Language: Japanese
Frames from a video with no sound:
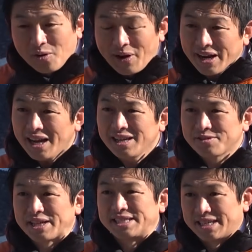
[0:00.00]
若い
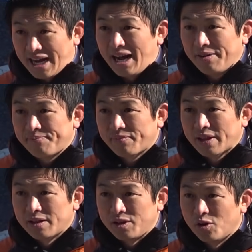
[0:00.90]
人たちが
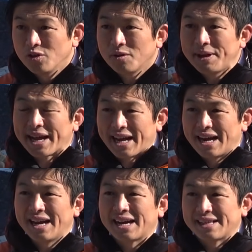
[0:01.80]
日本の未来考
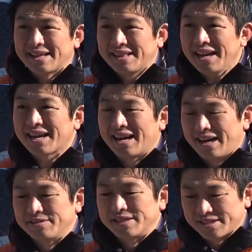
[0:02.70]
えなかったら誰考
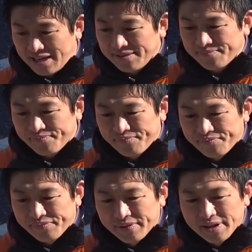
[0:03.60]
えるんですか
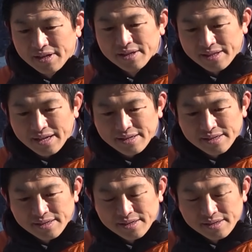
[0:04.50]

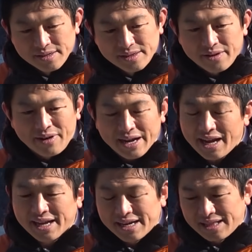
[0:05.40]
ね。で、
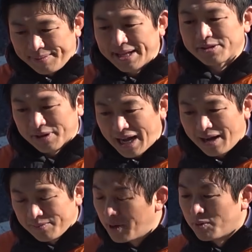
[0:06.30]
若いからダメだと
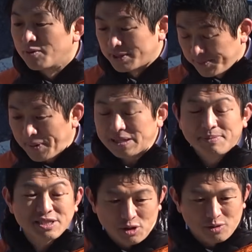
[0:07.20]
か、まあ、僕も失敗し
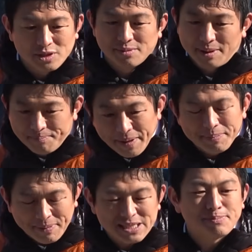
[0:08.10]
ますよ。今年もいっぱい
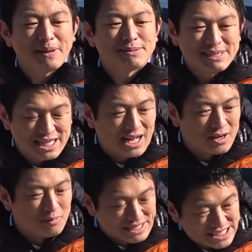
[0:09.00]
いっぱい失敗しました。
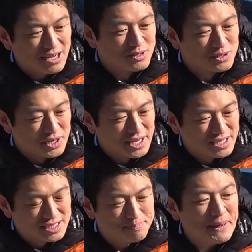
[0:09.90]
ごめんなさい、本当に。
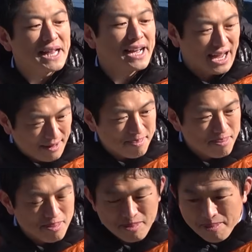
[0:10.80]
失敗だらけ。
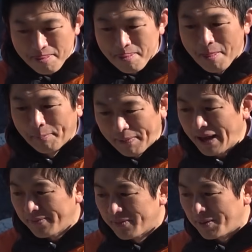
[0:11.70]

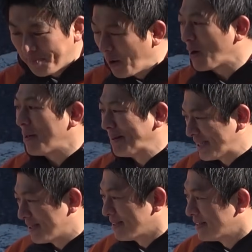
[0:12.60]
ね。で、いっぱい怒られます。